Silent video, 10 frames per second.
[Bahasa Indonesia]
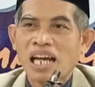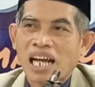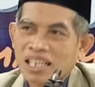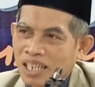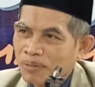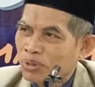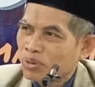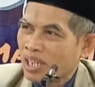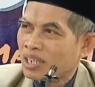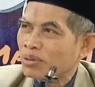Adam
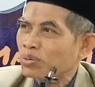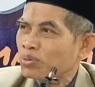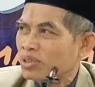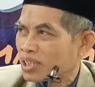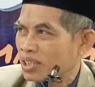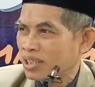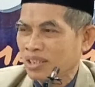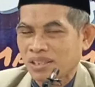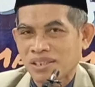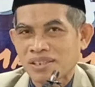juga diuji
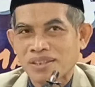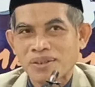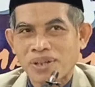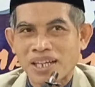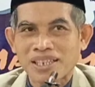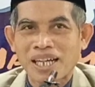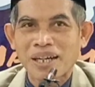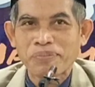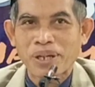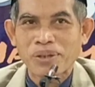orang
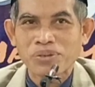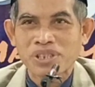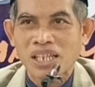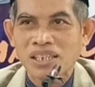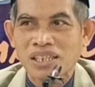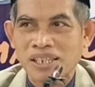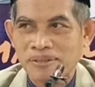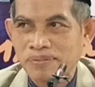gampang ujiannya